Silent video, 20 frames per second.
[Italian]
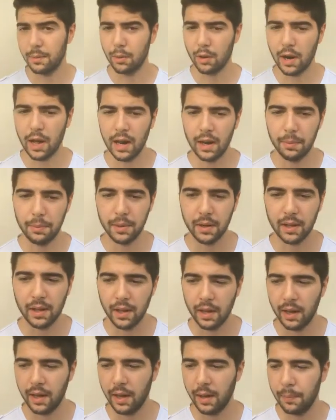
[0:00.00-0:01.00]
da morale
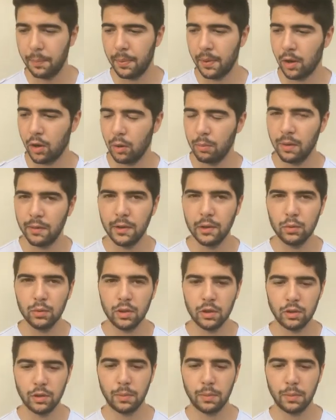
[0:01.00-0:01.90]
perché per come è venuta